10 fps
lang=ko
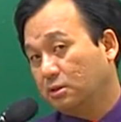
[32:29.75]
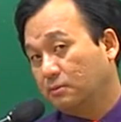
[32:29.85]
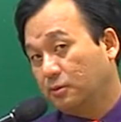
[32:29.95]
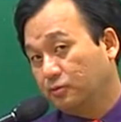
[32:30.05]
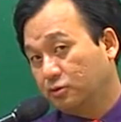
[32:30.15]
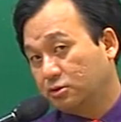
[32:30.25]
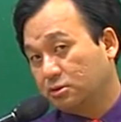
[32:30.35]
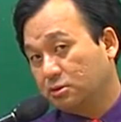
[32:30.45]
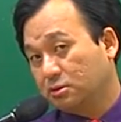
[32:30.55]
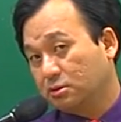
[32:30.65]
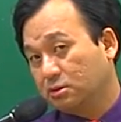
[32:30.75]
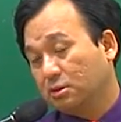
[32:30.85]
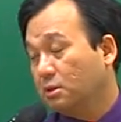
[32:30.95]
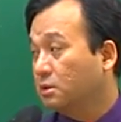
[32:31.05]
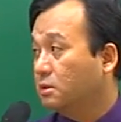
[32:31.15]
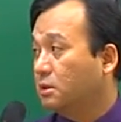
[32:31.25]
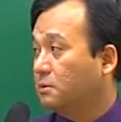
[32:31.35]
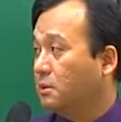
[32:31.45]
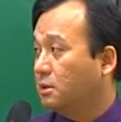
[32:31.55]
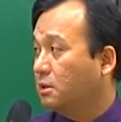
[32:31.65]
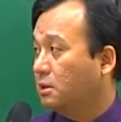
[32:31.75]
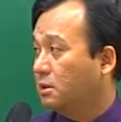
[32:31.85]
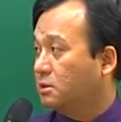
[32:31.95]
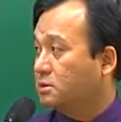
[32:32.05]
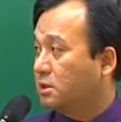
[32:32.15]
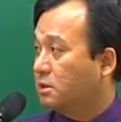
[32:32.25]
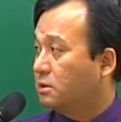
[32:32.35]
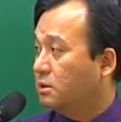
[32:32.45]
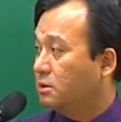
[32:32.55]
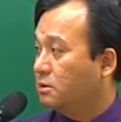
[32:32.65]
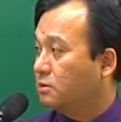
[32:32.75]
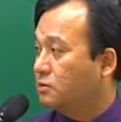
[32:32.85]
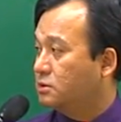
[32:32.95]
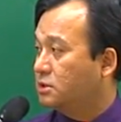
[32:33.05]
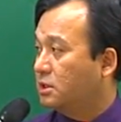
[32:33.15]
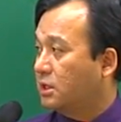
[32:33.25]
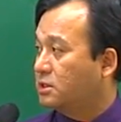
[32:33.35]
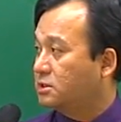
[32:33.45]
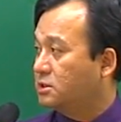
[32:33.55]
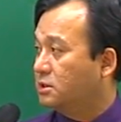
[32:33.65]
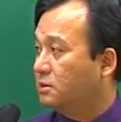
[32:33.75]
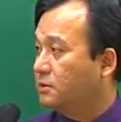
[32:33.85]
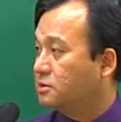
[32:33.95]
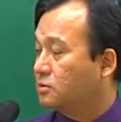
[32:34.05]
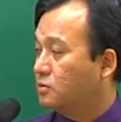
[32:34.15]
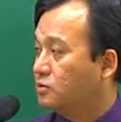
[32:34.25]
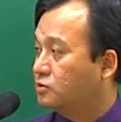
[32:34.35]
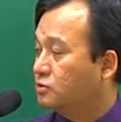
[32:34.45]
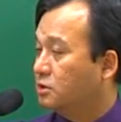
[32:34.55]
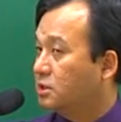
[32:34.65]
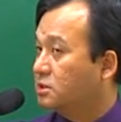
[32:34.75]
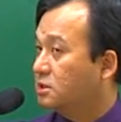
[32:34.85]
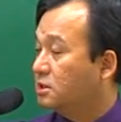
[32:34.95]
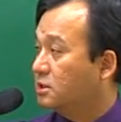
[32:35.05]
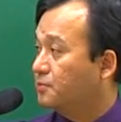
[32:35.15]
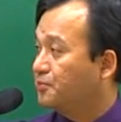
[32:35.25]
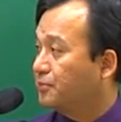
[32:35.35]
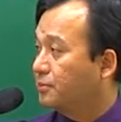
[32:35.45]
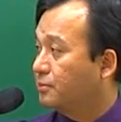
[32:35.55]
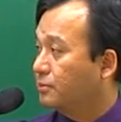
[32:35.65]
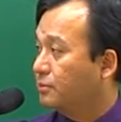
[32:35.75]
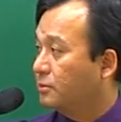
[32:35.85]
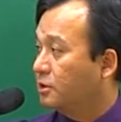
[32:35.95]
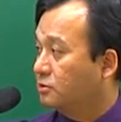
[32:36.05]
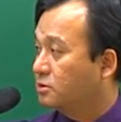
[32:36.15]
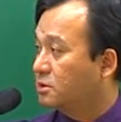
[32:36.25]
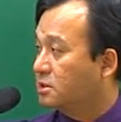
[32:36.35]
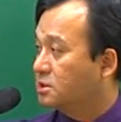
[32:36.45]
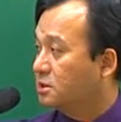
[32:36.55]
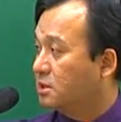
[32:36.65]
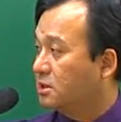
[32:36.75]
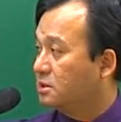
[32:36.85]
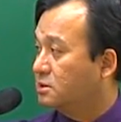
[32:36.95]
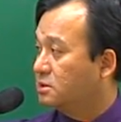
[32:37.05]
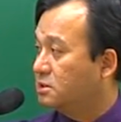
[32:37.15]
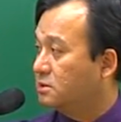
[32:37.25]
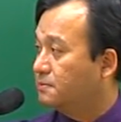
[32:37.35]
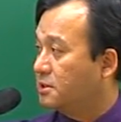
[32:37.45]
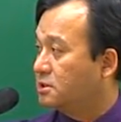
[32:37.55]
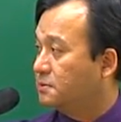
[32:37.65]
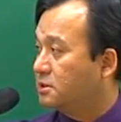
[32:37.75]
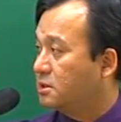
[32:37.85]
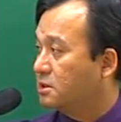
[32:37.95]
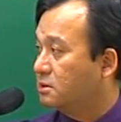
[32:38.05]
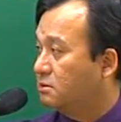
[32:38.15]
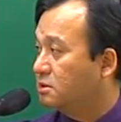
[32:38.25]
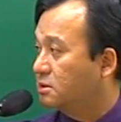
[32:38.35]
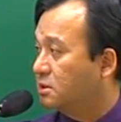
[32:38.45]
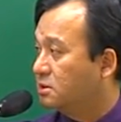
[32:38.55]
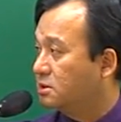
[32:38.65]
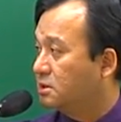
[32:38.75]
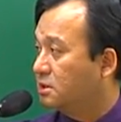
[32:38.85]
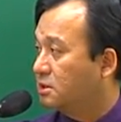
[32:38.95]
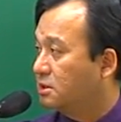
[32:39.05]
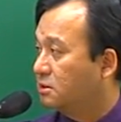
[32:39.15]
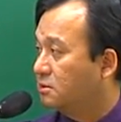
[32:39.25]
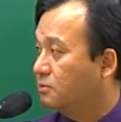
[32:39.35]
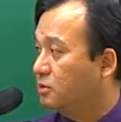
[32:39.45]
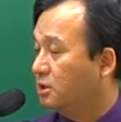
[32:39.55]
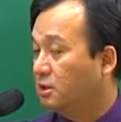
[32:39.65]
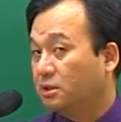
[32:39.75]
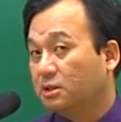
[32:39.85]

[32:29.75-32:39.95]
법률적. 그 다음에 자이 토지의 가치에 비해서 공중권의 가치가 경제적 가치가 70, 80이다. 경제적 가치가 나타나는 건 뭐니?